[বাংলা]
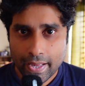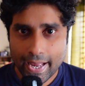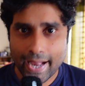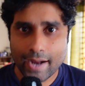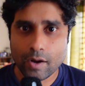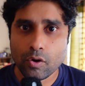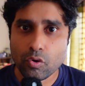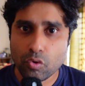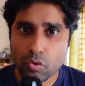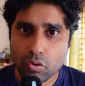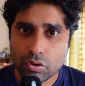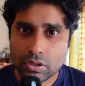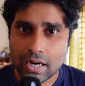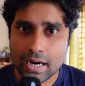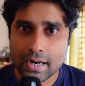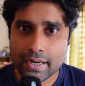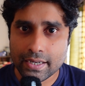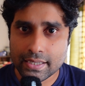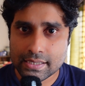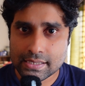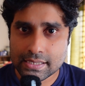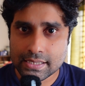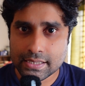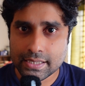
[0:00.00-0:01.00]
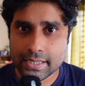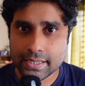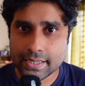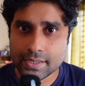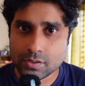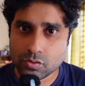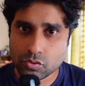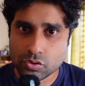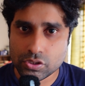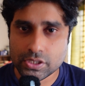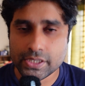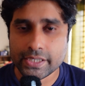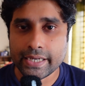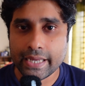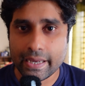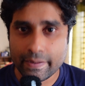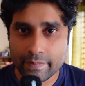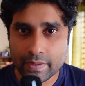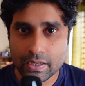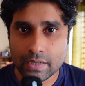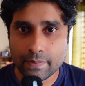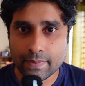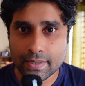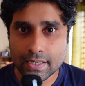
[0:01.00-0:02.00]
এখনও থার্ড এসিতে কিছু সিট
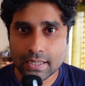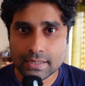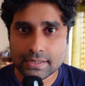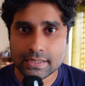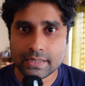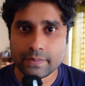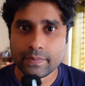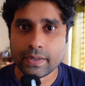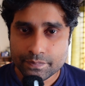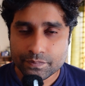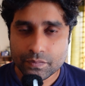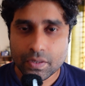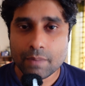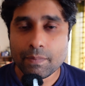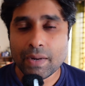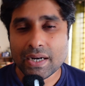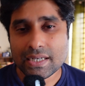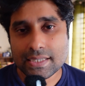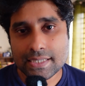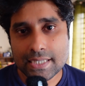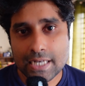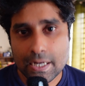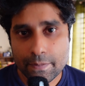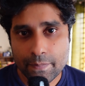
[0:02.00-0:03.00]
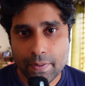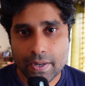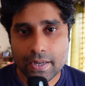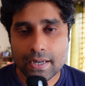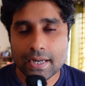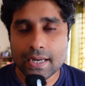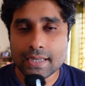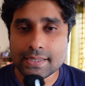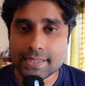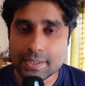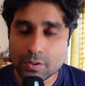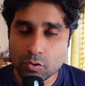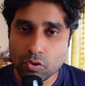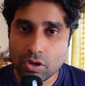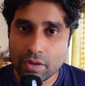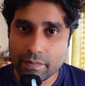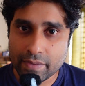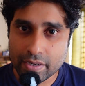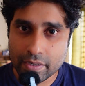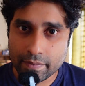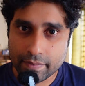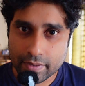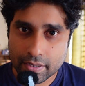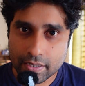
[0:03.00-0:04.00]
অ্যাভেলেবেল আছে বাট স্লিপার ক্লাসে কোনো
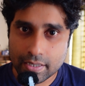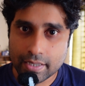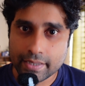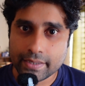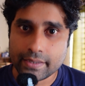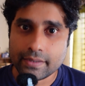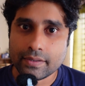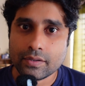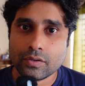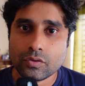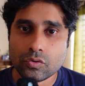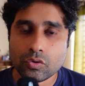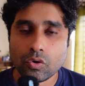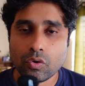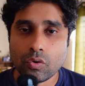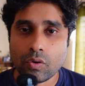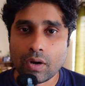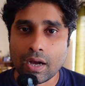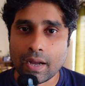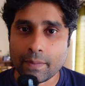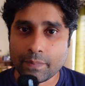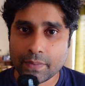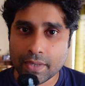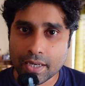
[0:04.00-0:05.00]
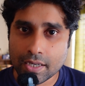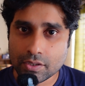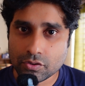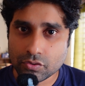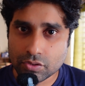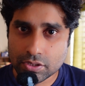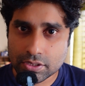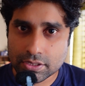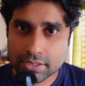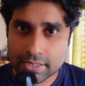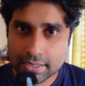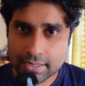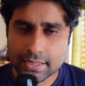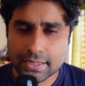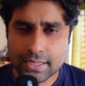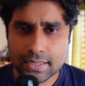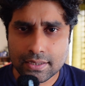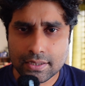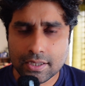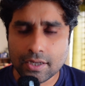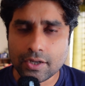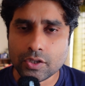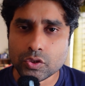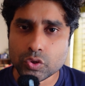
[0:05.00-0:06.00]
অ্যাভেলেবেল নাই তো আপনারা যদি যেতে
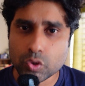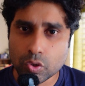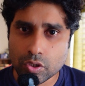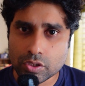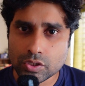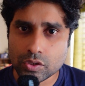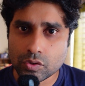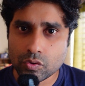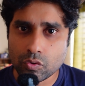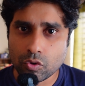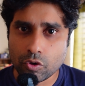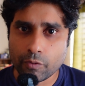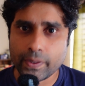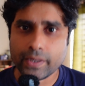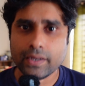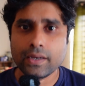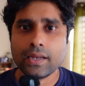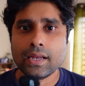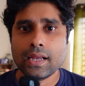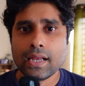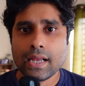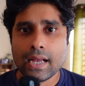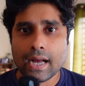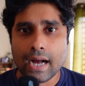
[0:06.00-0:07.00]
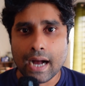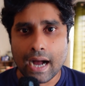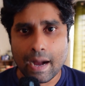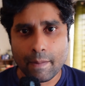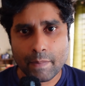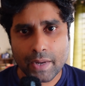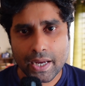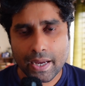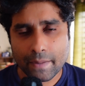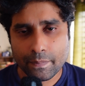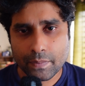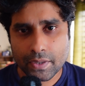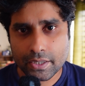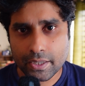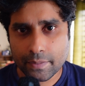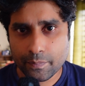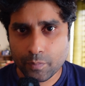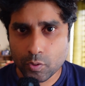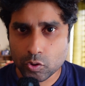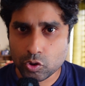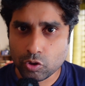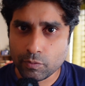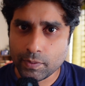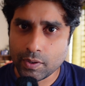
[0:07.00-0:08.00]
চান তাহলে যোগাযোগ করবেন আমি আপনাদের
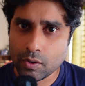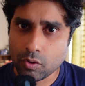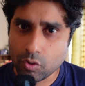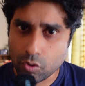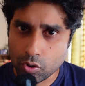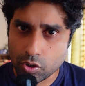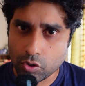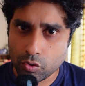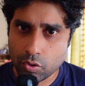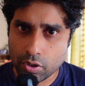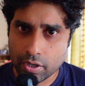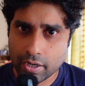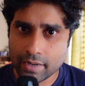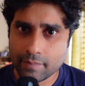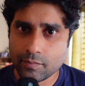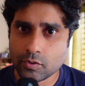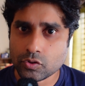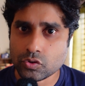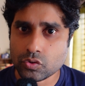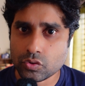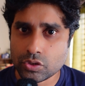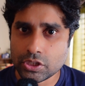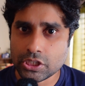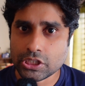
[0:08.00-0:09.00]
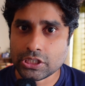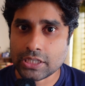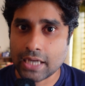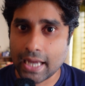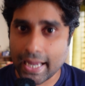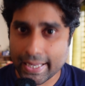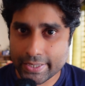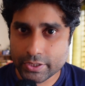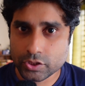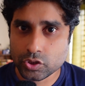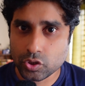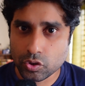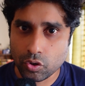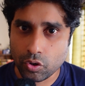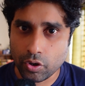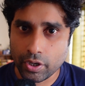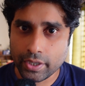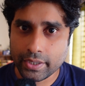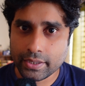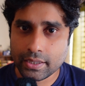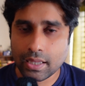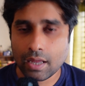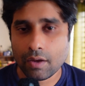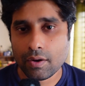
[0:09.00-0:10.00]
প্রথমে হোল্ড করে রাখবো যদি সাতজন
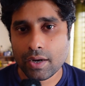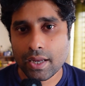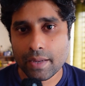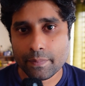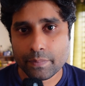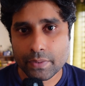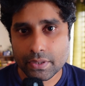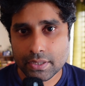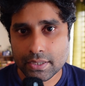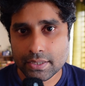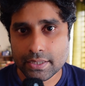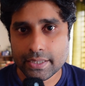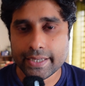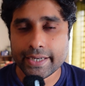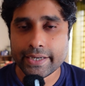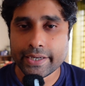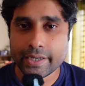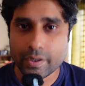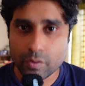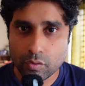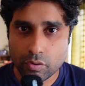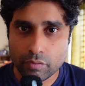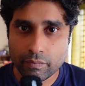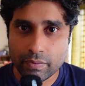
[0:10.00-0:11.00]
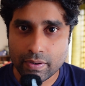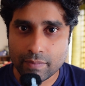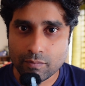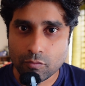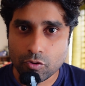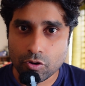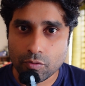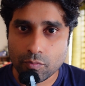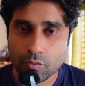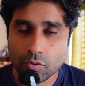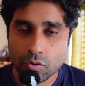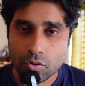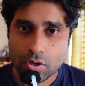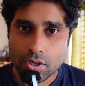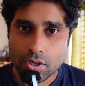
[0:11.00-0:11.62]
হয় তাহলে আপনাদের টিকিটটা কনফার্ম করব।